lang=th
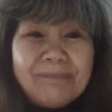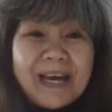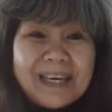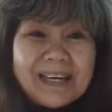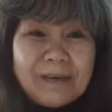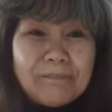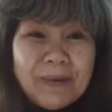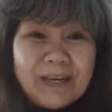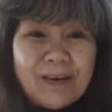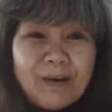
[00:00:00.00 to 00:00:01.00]
ไม่ได้
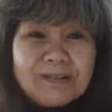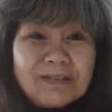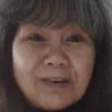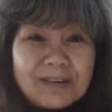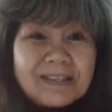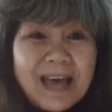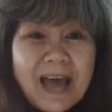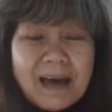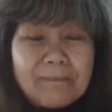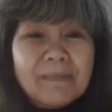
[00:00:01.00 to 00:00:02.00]
เป็นหนอสอ
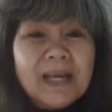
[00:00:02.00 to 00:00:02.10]
สาม